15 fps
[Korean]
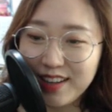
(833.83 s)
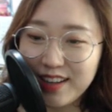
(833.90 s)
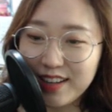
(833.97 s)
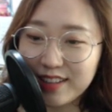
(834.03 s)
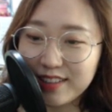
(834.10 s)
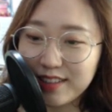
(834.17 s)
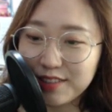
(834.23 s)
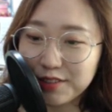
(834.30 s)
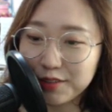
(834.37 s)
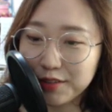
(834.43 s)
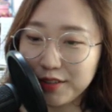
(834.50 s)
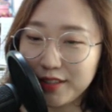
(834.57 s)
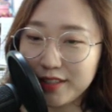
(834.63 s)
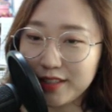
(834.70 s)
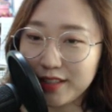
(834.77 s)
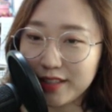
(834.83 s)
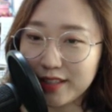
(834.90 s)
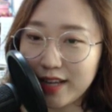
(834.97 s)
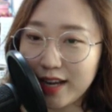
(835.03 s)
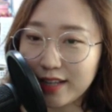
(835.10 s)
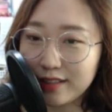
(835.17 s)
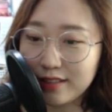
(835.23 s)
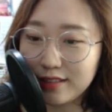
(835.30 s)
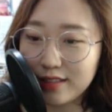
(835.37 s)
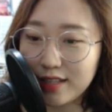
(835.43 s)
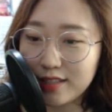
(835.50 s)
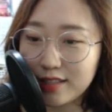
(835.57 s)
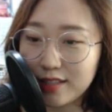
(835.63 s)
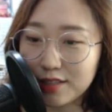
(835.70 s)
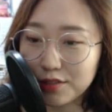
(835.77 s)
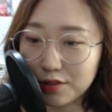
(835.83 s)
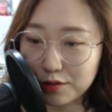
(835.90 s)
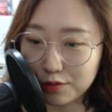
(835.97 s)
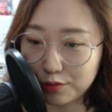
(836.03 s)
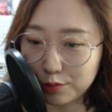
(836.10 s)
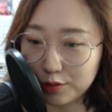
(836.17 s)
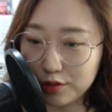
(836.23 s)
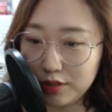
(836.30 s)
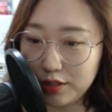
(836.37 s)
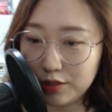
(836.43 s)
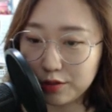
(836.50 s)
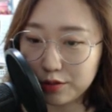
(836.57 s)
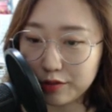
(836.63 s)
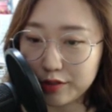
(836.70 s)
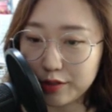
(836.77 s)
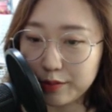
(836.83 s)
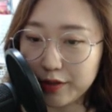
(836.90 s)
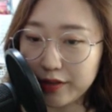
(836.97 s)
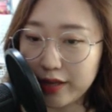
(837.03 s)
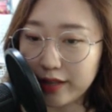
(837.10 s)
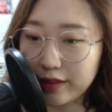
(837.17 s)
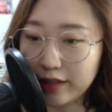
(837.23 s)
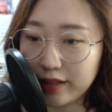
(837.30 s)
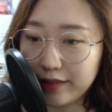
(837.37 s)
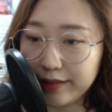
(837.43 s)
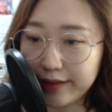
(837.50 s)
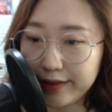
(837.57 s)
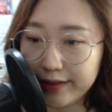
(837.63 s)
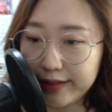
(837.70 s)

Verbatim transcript: 그래서 너희들이 나를 대신해서 꿈을 이뤄줬으면 한단다.